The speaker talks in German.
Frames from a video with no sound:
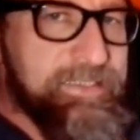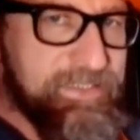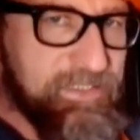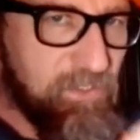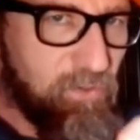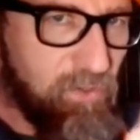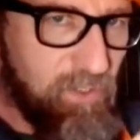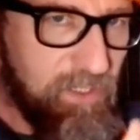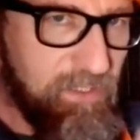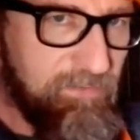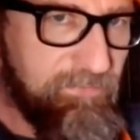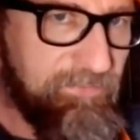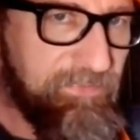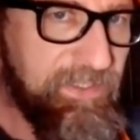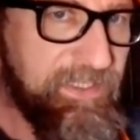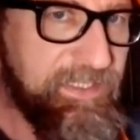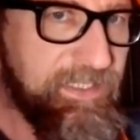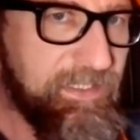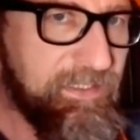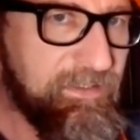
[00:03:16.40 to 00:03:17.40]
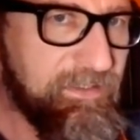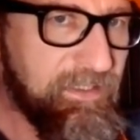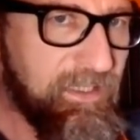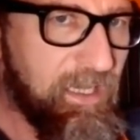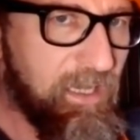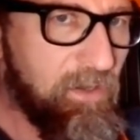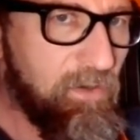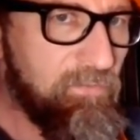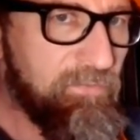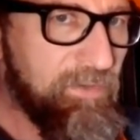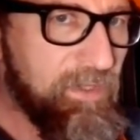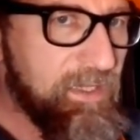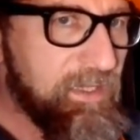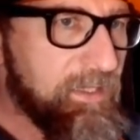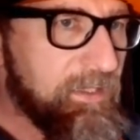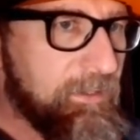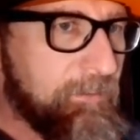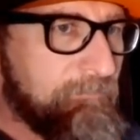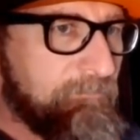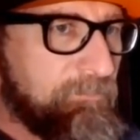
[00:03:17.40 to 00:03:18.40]
Zoll Fitting drauf,
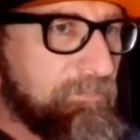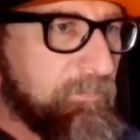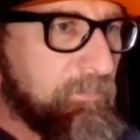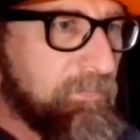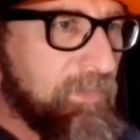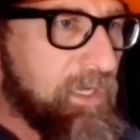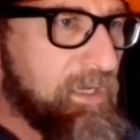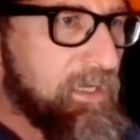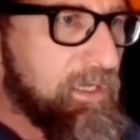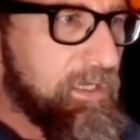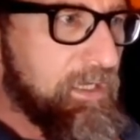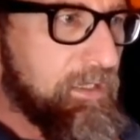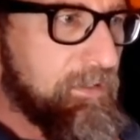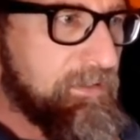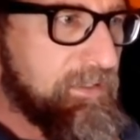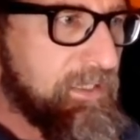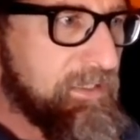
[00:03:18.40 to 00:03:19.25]
äh,